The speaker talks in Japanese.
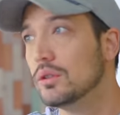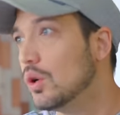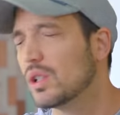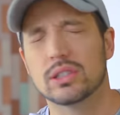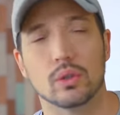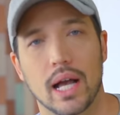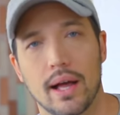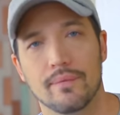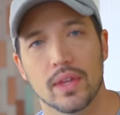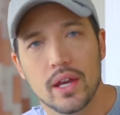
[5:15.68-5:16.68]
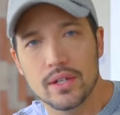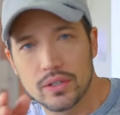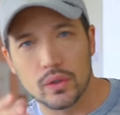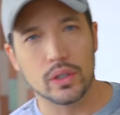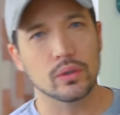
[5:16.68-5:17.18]
動くとか、
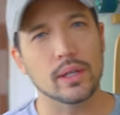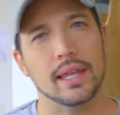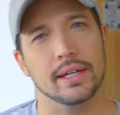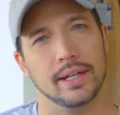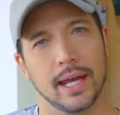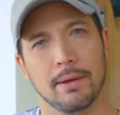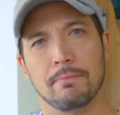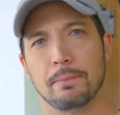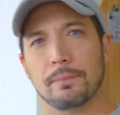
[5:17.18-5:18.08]
そういうことなんだよね。